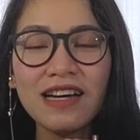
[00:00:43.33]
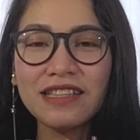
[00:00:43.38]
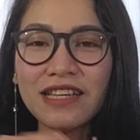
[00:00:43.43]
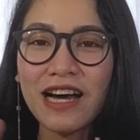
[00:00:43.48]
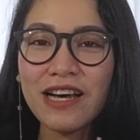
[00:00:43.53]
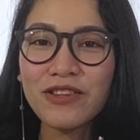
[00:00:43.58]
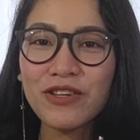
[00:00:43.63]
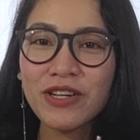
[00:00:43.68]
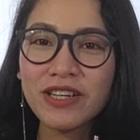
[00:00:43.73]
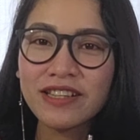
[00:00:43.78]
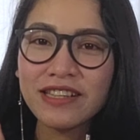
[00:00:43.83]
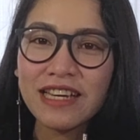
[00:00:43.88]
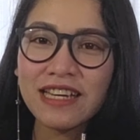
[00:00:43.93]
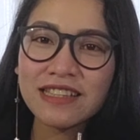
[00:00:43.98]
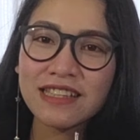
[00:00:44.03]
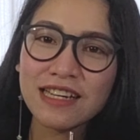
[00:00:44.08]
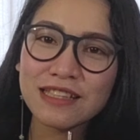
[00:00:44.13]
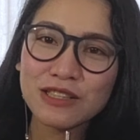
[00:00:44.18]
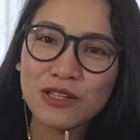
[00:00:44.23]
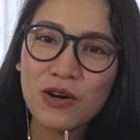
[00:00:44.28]
Another
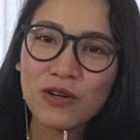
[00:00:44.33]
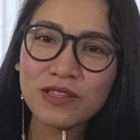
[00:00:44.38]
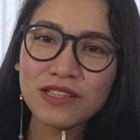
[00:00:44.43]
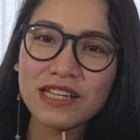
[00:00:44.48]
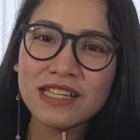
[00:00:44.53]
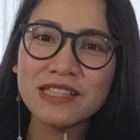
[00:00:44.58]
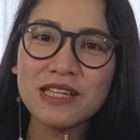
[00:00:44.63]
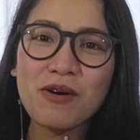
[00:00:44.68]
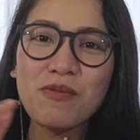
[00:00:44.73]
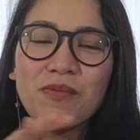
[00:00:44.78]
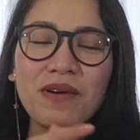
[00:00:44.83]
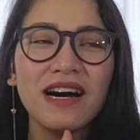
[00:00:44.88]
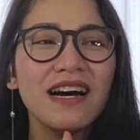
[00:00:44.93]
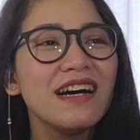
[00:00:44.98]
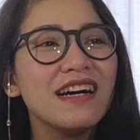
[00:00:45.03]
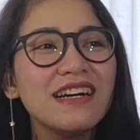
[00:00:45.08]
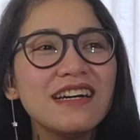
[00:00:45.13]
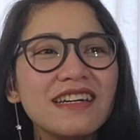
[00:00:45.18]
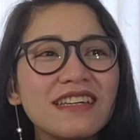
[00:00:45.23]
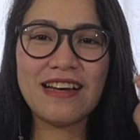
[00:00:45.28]
Tita Talk na
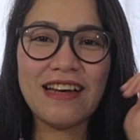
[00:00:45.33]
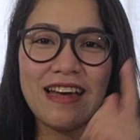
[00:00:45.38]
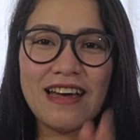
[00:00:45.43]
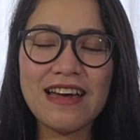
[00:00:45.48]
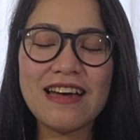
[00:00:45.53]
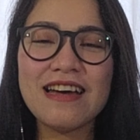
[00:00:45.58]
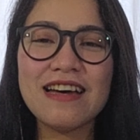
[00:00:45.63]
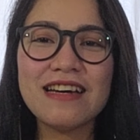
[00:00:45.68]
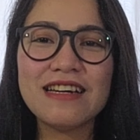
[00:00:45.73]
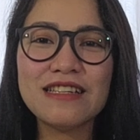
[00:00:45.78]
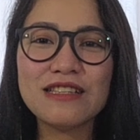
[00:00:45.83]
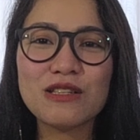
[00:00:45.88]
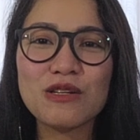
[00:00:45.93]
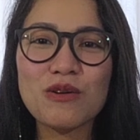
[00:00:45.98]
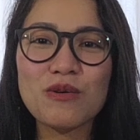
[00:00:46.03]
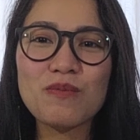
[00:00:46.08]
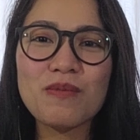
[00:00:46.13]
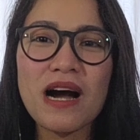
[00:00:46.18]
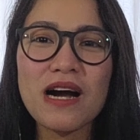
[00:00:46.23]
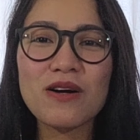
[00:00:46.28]
naman! And
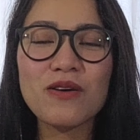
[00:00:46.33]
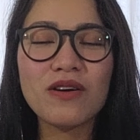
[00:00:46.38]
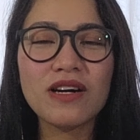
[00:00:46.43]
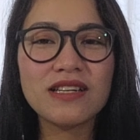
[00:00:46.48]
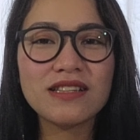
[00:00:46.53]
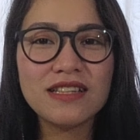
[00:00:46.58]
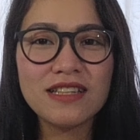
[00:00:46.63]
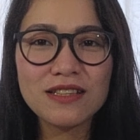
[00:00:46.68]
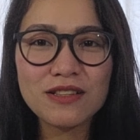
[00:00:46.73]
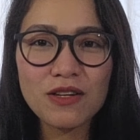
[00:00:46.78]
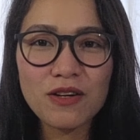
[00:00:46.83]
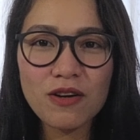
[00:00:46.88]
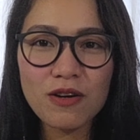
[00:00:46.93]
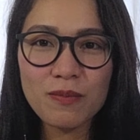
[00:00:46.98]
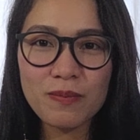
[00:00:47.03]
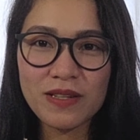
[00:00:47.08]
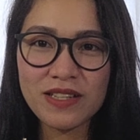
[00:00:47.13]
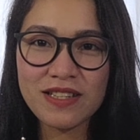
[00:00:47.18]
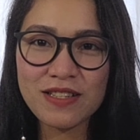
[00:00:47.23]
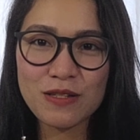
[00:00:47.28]
kung bago ka dito,
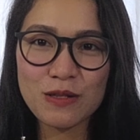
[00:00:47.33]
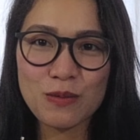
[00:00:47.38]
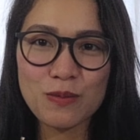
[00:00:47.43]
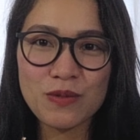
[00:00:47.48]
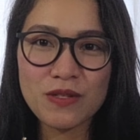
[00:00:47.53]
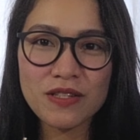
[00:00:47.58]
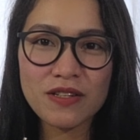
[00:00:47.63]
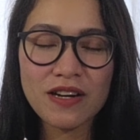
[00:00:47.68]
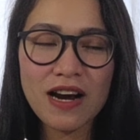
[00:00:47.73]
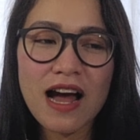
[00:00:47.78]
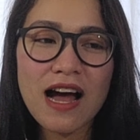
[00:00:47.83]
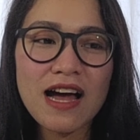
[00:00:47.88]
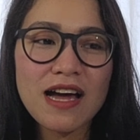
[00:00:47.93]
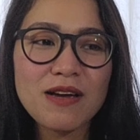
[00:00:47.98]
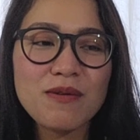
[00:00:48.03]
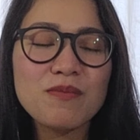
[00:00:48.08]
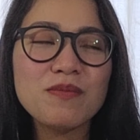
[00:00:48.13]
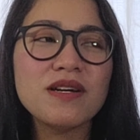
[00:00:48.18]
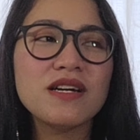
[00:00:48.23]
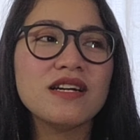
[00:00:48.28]
please subscribe.